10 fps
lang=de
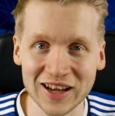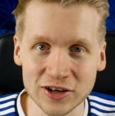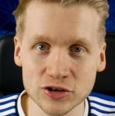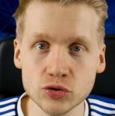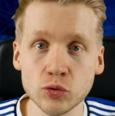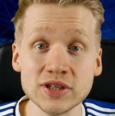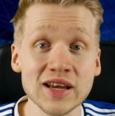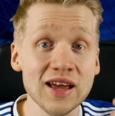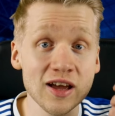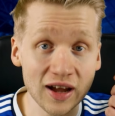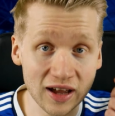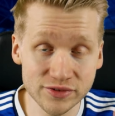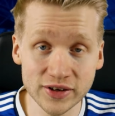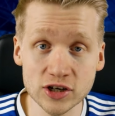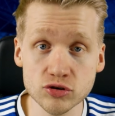antut.
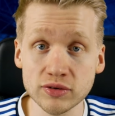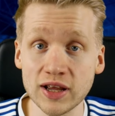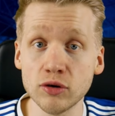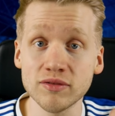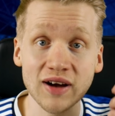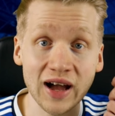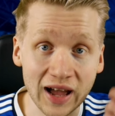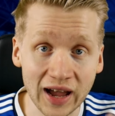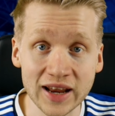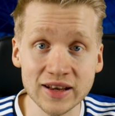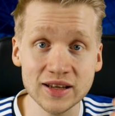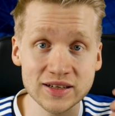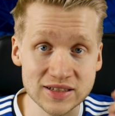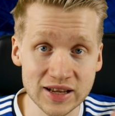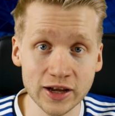Rafael Tonello war einer
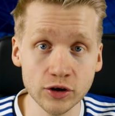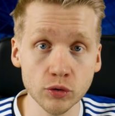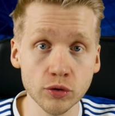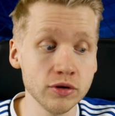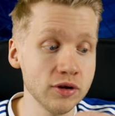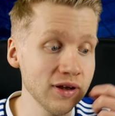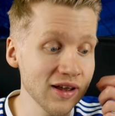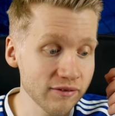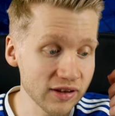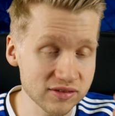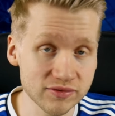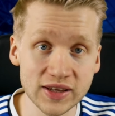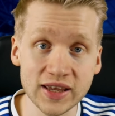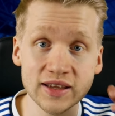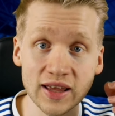der Gründe,
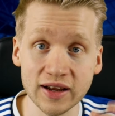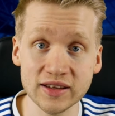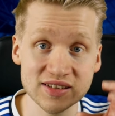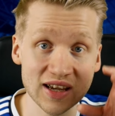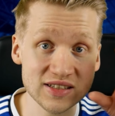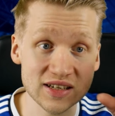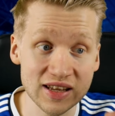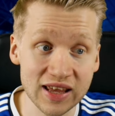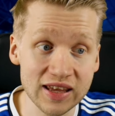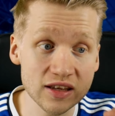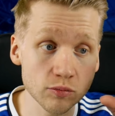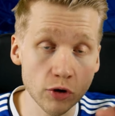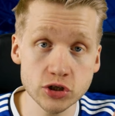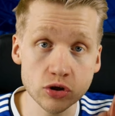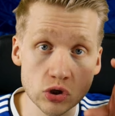weswegen er gesagt hat, ich
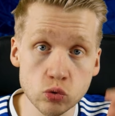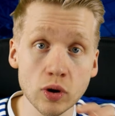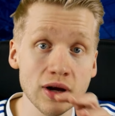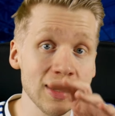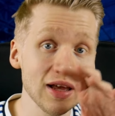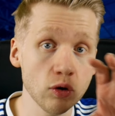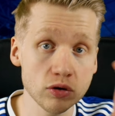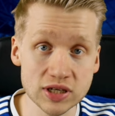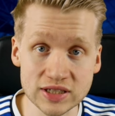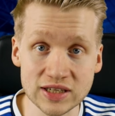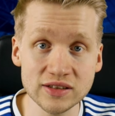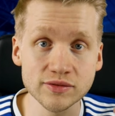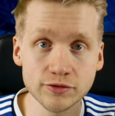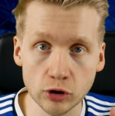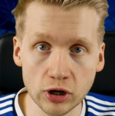möchte nur unter
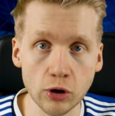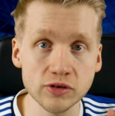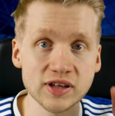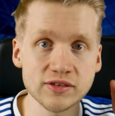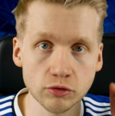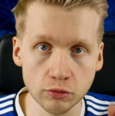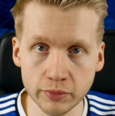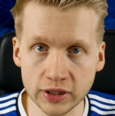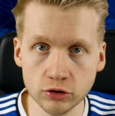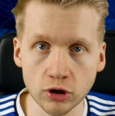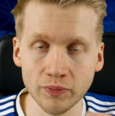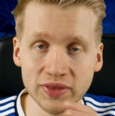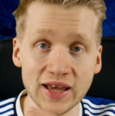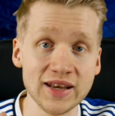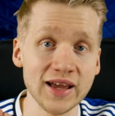diesen Voraussetzungen mitkommen,
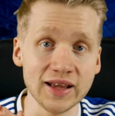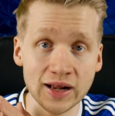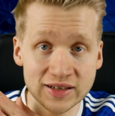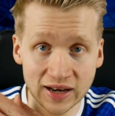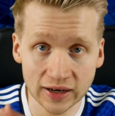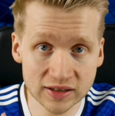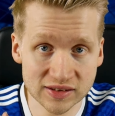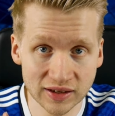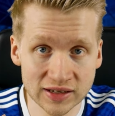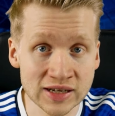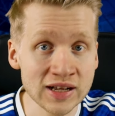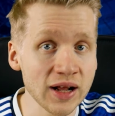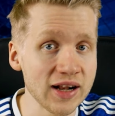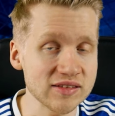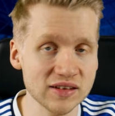denn er galt lange Zeit
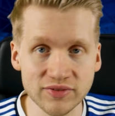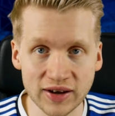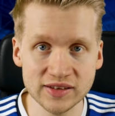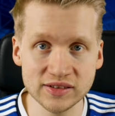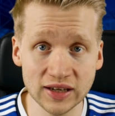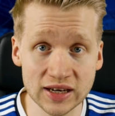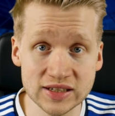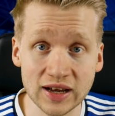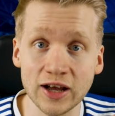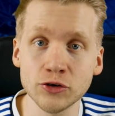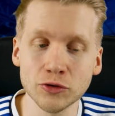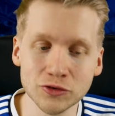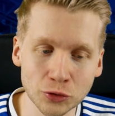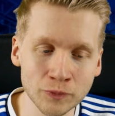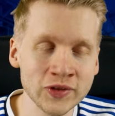als quasi rechte Hand und
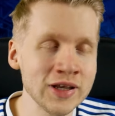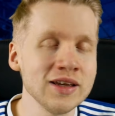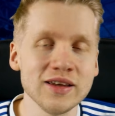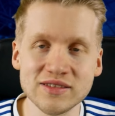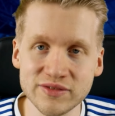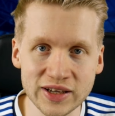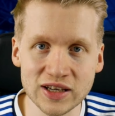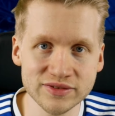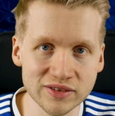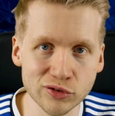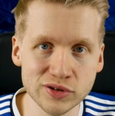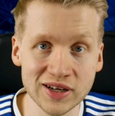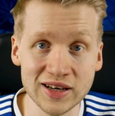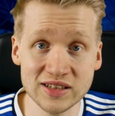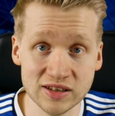so ist wenig
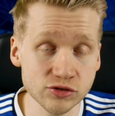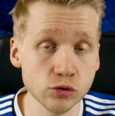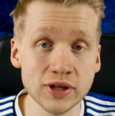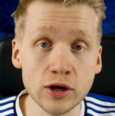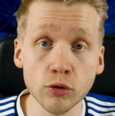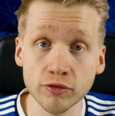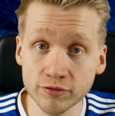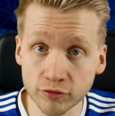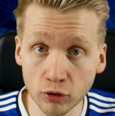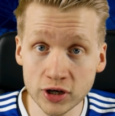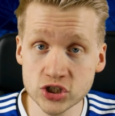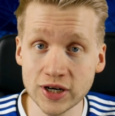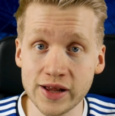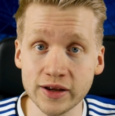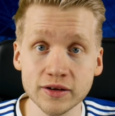verwunderlich, dass Tonello vor
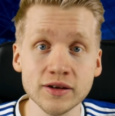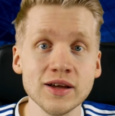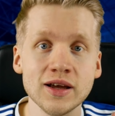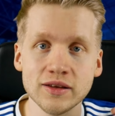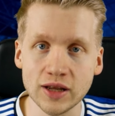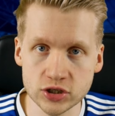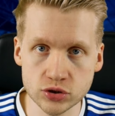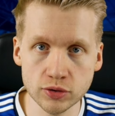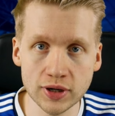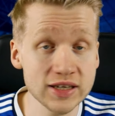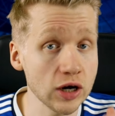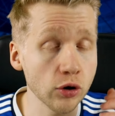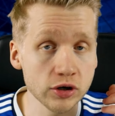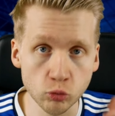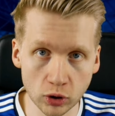Schalke natürlich auch in